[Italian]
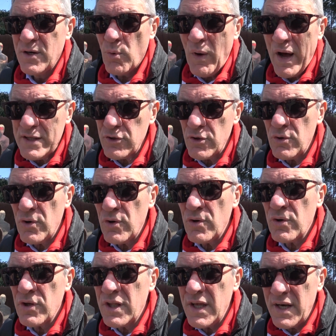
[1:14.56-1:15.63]

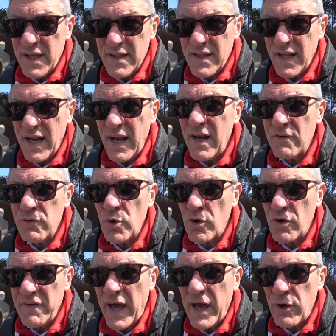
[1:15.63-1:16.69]
Quando i diritti nel
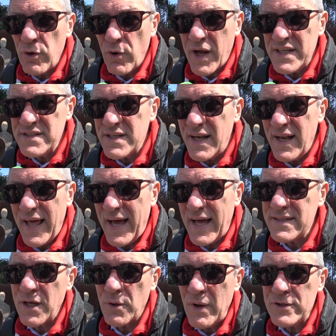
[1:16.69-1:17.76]
lavoro vengono cancellati,